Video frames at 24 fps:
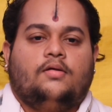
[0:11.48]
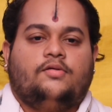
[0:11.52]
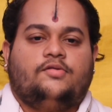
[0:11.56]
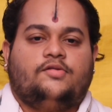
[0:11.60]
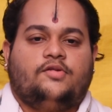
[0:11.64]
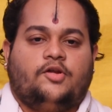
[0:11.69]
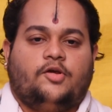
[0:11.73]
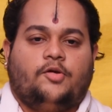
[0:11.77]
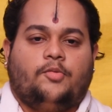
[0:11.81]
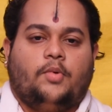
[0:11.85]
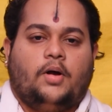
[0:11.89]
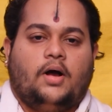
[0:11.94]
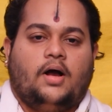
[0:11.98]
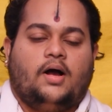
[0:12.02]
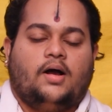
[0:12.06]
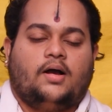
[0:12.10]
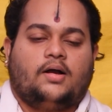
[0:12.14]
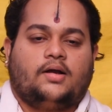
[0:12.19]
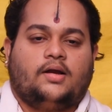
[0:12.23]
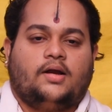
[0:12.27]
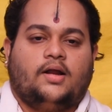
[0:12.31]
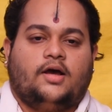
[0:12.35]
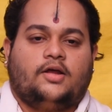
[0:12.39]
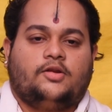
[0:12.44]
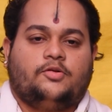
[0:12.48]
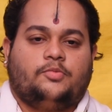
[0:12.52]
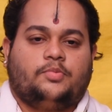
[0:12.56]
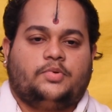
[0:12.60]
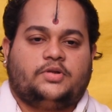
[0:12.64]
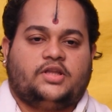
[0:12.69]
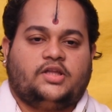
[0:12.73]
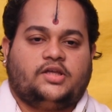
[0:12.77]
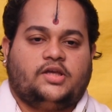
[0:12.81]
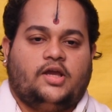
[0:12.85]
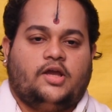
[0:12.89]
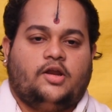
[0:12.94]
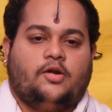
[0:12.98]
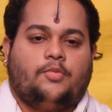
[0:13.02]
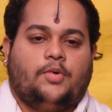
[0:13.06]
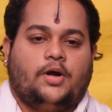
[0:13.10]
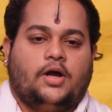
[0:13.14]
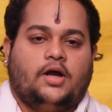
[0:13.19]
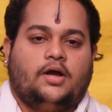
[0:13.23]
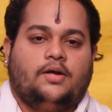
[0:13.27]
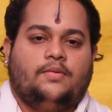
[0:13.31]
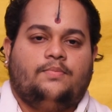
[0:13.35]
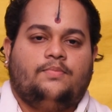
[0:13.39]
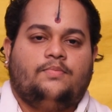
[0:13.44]
శ్రీ మహాగణాధిపతయే నమ
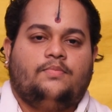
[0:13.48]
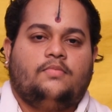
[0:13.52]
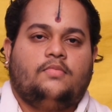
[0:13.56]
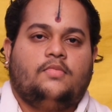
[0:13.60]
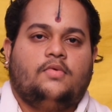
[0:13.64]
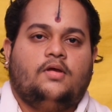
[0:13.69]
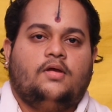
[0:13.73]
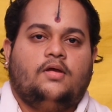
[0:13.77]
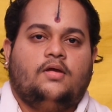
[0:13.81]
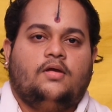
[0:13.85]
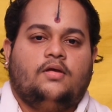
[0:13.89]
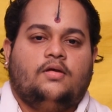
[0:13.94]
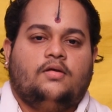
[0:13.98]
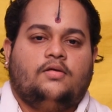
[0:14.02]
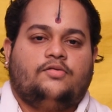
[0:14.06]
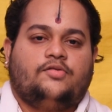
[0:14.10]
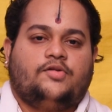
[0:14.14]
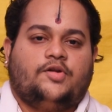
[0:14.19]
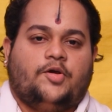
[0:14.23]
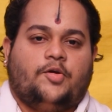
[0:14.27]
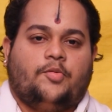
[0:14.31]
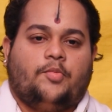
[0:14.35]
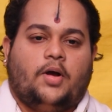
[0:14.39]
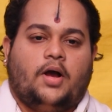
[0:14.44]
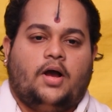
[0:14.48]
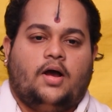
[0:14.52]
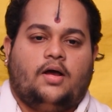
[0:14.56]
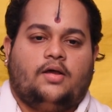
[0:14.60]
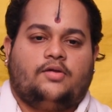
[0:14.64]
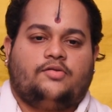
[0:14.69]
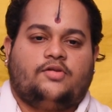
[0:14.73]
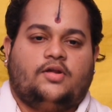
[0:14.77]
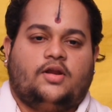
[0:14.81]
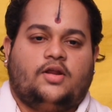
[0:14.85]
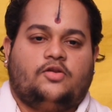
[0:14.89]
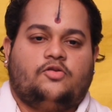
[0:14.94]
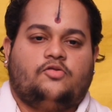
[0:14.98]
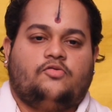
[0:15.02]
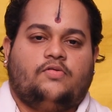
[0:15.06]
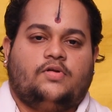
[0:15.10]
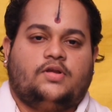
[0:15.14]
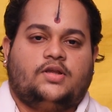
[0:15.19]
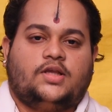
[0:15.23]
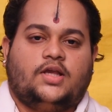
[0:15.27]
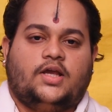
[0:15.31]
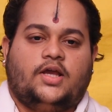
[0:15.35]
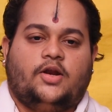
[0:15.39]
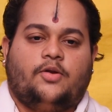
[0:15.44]
శ్రీ
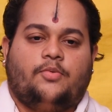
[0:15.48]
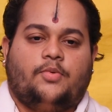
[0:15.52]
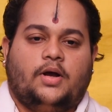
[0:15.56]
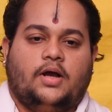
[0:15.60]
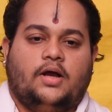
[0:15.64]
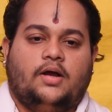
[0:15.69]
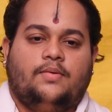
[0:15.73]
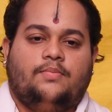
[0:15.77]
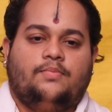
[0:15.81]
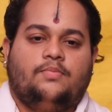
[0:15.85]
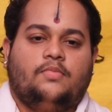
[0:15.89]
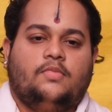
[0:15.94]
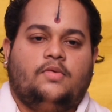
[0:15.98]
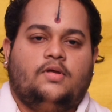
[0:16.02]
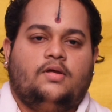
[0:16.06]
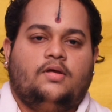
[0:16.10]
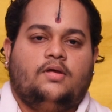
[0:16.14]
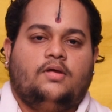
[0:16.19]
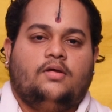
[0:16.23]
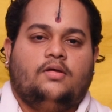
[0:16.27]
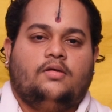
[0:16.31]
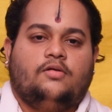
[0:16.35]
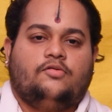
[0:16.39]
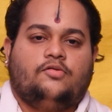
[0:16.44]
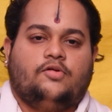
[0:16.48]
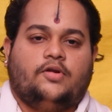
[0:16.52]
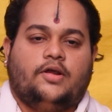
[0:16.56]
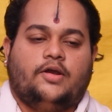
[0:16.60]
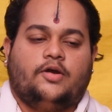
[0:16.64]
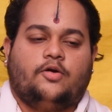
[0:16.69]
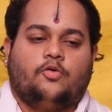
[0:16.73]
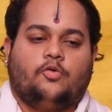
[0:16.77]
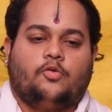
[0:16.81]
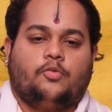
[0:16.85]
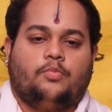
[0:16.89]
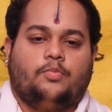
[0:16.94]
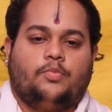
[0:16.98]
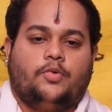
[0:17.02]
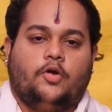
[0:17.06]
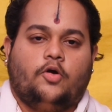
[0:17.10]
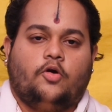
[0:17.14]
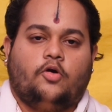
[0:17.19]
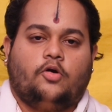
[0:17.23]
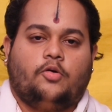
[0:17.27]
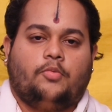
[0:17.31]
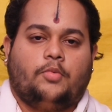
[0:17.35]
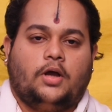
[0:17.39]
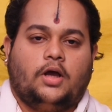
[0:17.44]
మహాసరస్వత్యే నమ శ్రీ
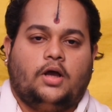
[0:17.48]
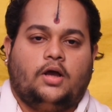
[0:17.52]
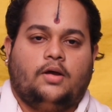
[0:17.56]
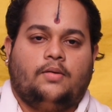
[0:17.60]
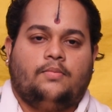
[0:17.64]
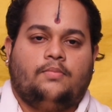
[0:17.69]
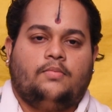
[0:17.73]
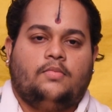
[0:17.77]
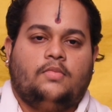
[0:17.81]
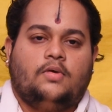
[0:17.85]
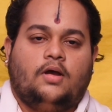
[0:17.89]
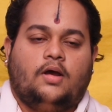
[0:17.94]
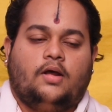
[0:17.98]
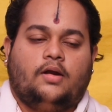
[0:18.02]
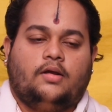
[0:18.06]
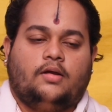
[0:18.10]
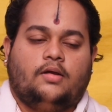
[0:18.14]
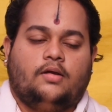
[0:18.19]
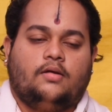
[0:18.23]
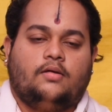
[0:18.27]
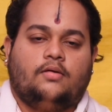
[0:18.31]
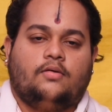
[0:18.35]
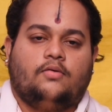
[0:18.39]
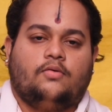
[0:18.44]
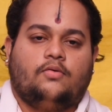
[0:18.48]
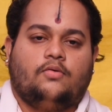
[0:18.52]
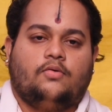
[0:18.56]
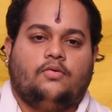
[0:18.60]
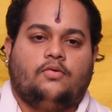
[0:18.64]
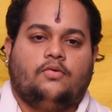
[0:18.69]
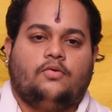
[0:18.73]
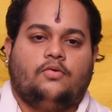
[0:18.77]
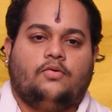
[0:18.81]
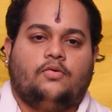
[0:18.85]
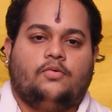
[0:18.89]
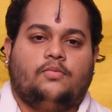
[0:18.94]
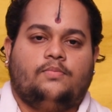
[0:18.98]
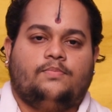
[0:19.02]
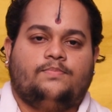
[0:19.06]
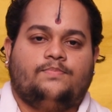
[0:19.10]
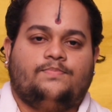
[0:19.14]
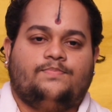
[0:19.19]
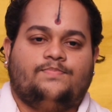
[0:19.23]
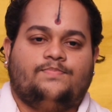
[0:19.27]
గురుభ్యో నమ హరి ఓం